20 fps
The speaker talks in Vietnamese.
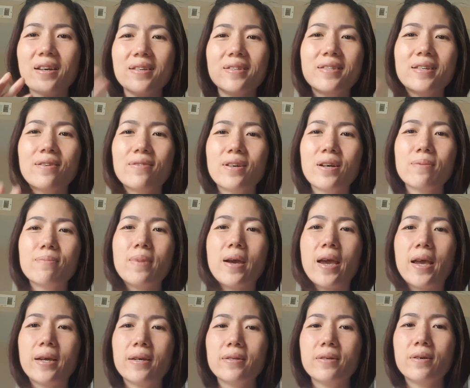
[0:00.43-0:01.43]
chào các
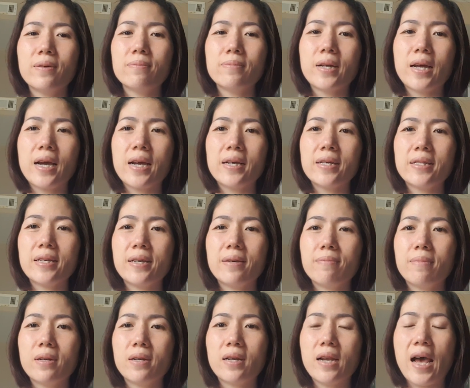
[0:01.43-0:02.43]
bạn Hôm nay thì
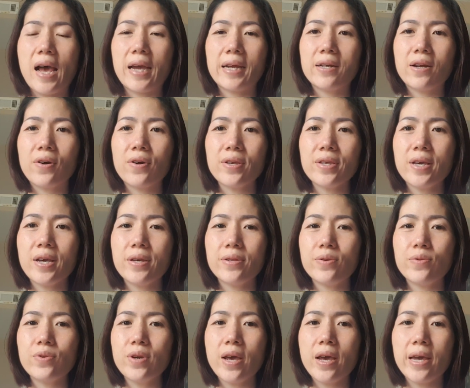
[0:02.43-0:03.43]
mình lại nói về
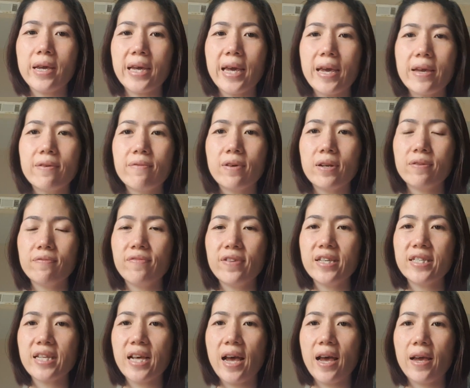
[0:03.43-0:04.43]
chủ đề K1
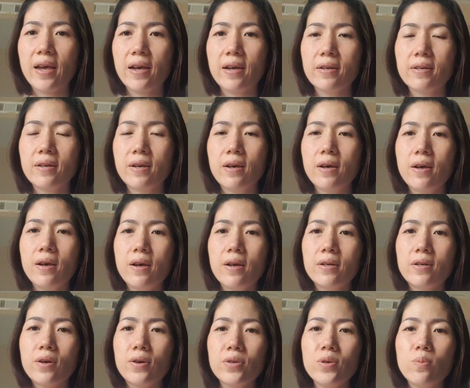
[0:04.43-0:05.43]
Visa ha
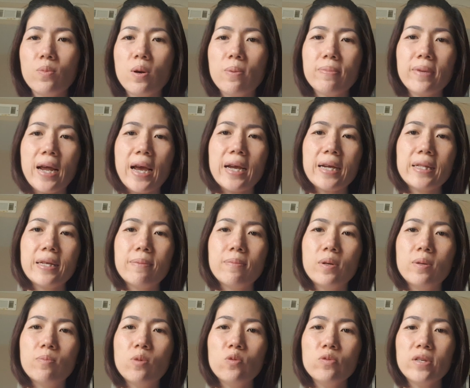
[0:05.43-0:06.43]
Nội dung hôm nay thì
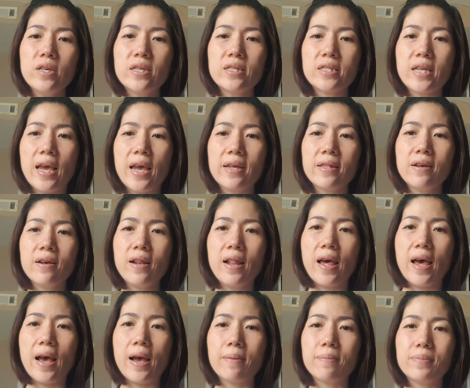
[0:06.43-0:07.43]
mình muốn chia sẻ đó
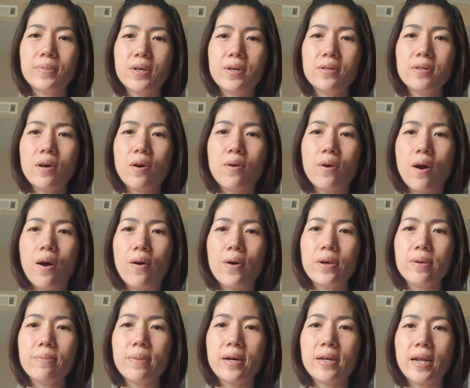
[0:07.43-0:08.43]
là những câu
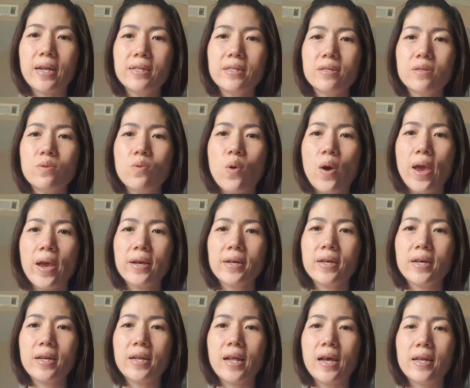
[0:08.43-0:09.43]
hỏi mà lãnh sự quán
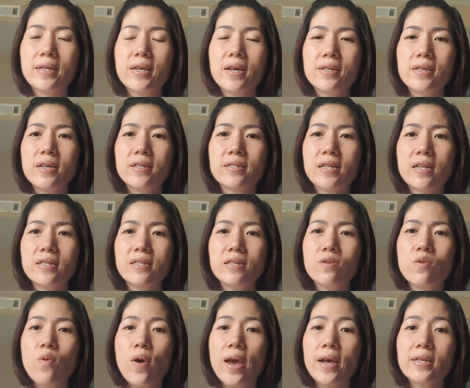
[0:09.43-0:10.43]
hay là nhân viên lãnh sự
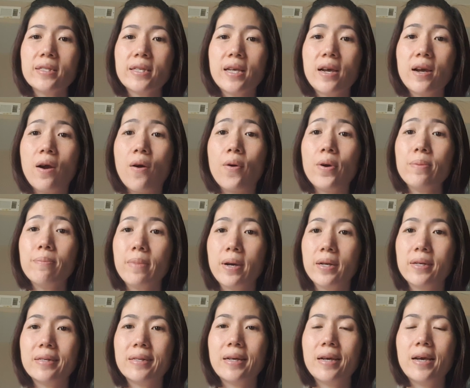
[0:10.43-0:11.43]
quán sẽ hỏi
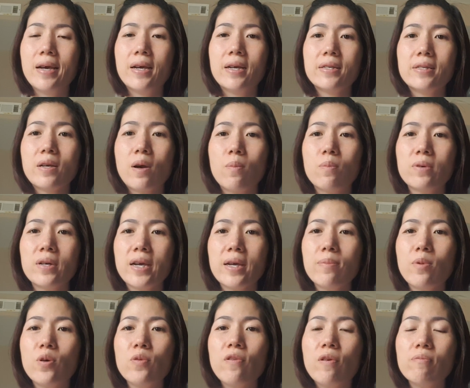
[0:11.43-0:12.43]
mình trong cái
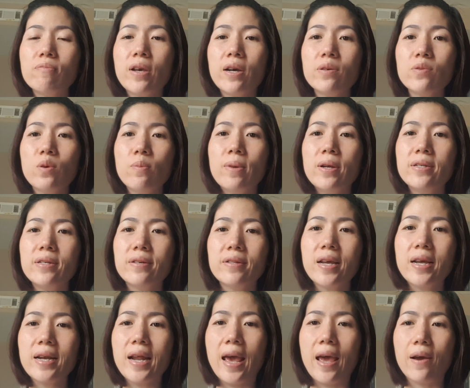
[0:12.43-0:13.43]
buổi phỏng vấn của mình như
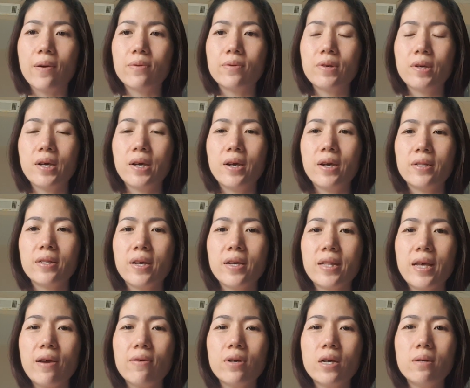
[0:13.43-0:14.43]
thế nào Thì
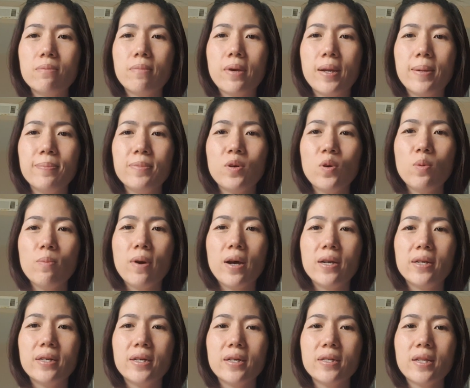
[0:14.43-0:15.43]
theo kinh nghiệm của
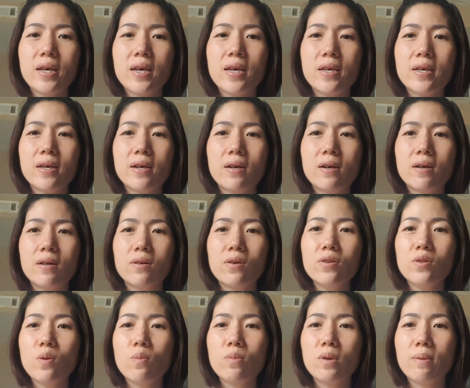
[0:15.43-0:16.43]
mình thì à, nói
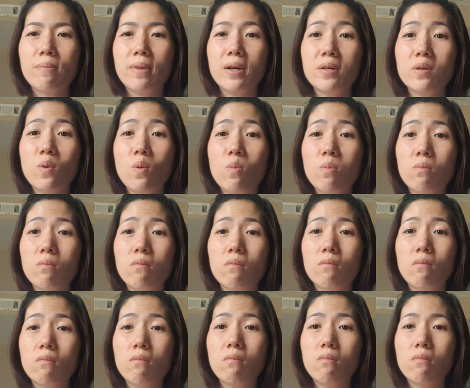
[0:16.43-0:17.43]
chung là mình cũng
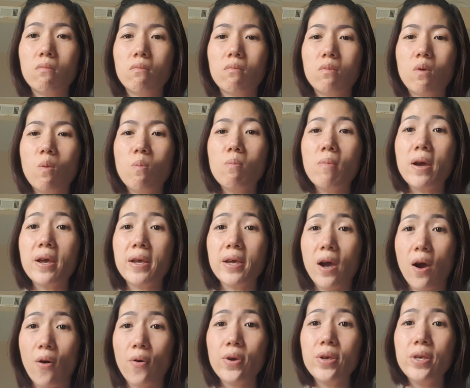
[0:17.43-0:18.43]
cũng bị
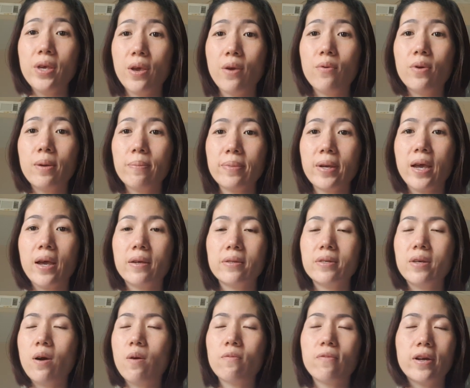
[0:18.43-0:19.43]
hỏi nhiều lắm nha
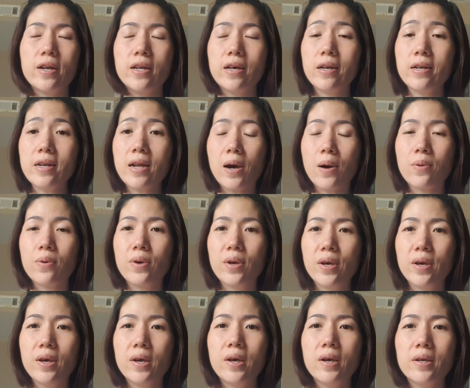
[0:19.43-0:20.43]
chứ không phải là ít đâu
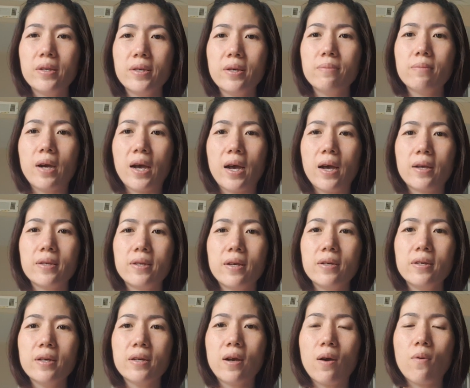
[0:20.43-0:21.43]
nhưng mà
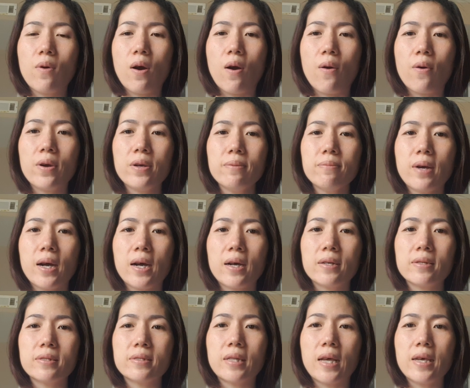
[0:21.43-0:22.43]
những cái câu hỏi
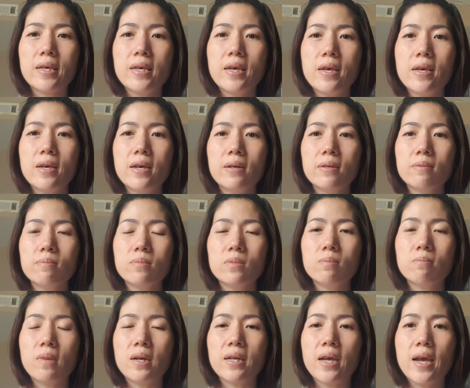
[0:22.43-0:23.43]
mà tại vì
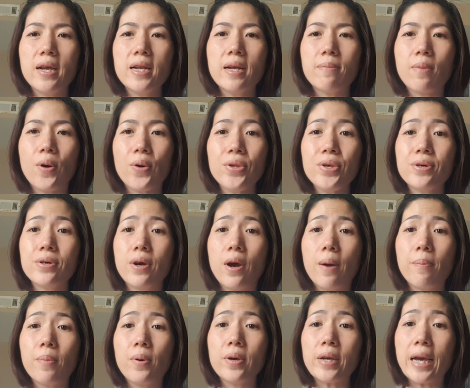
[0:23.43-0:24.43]
mình nghĩ là mỗi trường
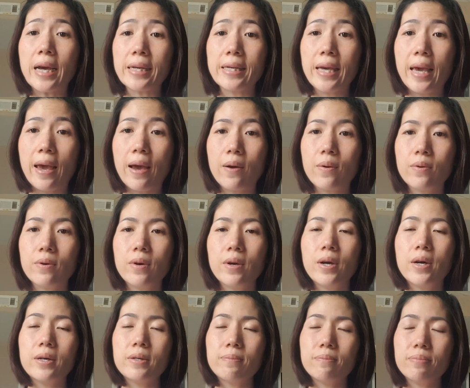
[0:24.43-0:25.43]
hợp mỗi khác nhau
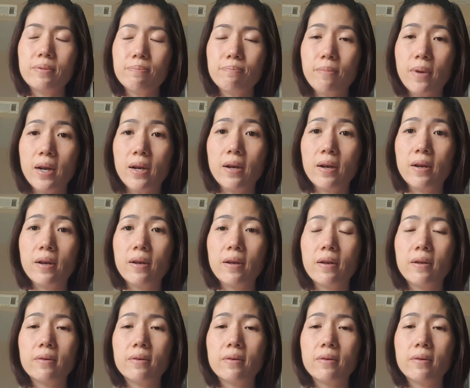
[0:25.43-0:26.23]
mình